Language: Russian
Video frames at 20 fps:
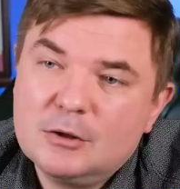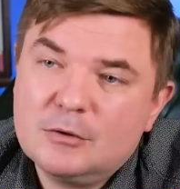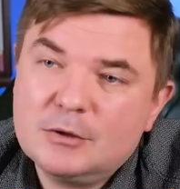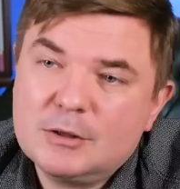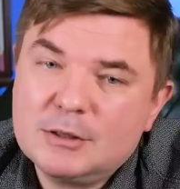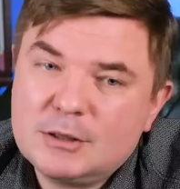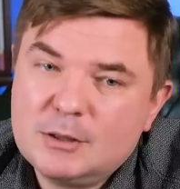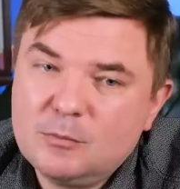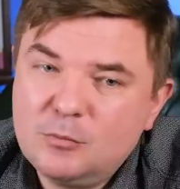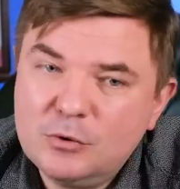То есть
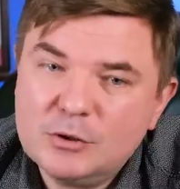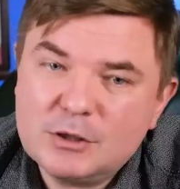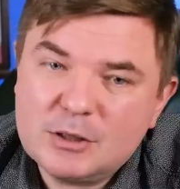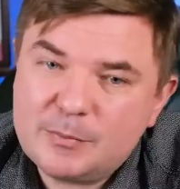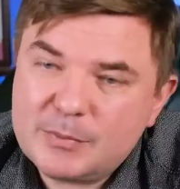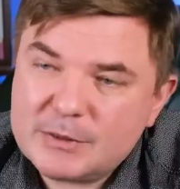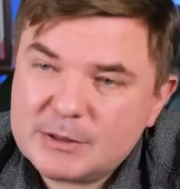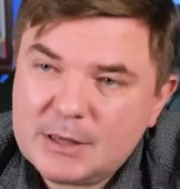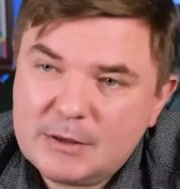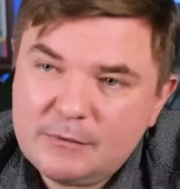если будет
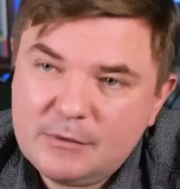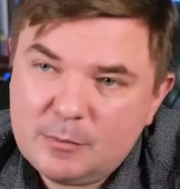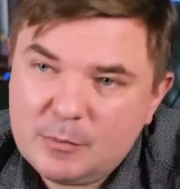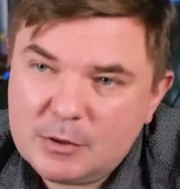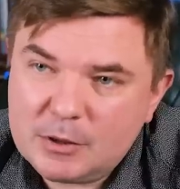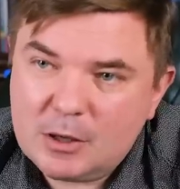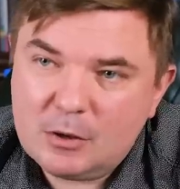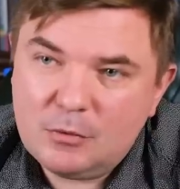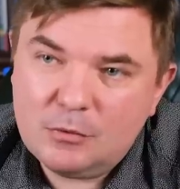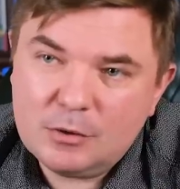
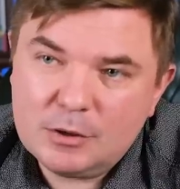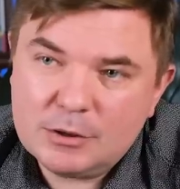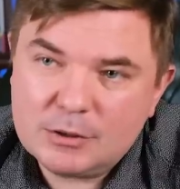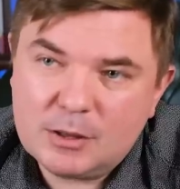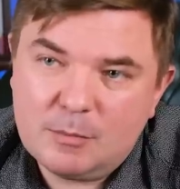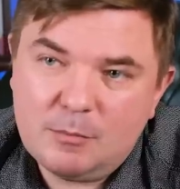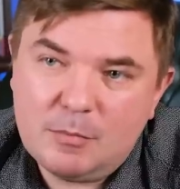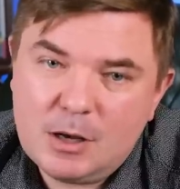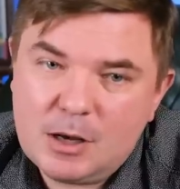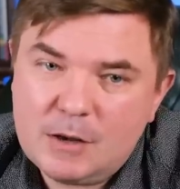сопоставимая доходность
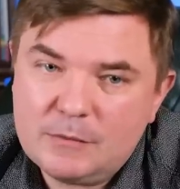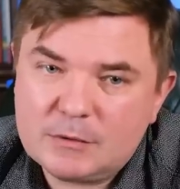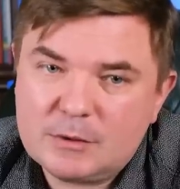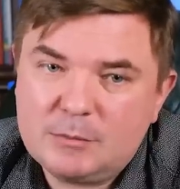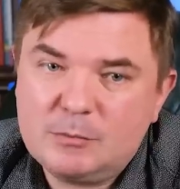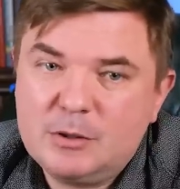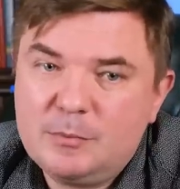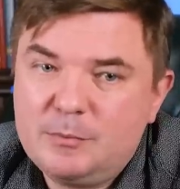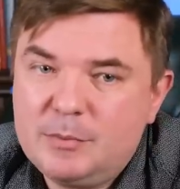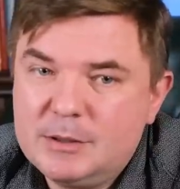на
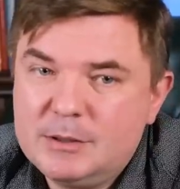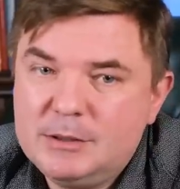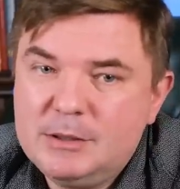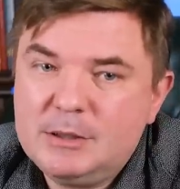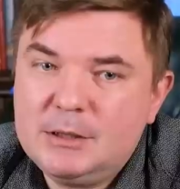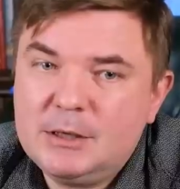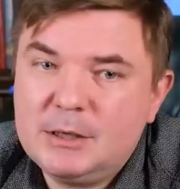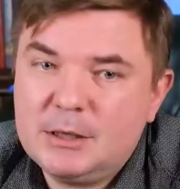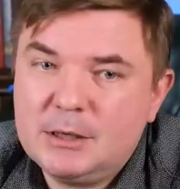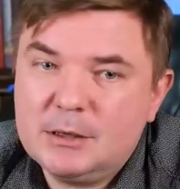банковском
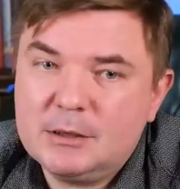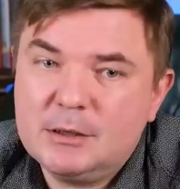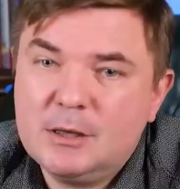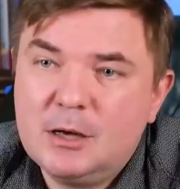депозите,